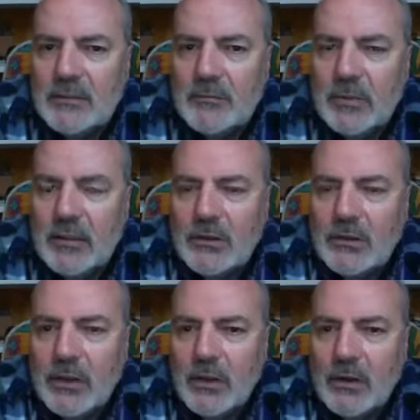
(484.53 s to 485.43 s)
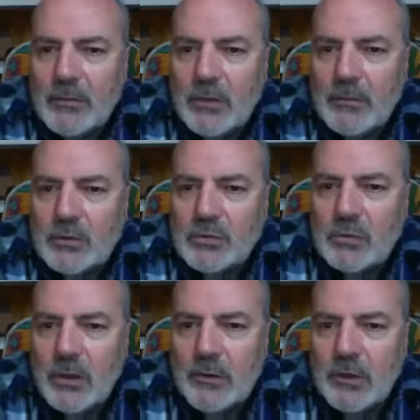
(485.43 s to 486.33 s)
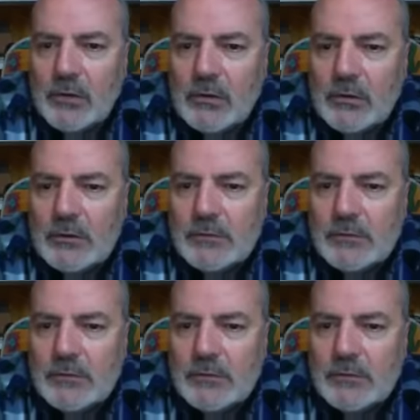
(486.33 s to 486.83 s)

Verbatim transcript: Bueno, y ahora ponemos un avión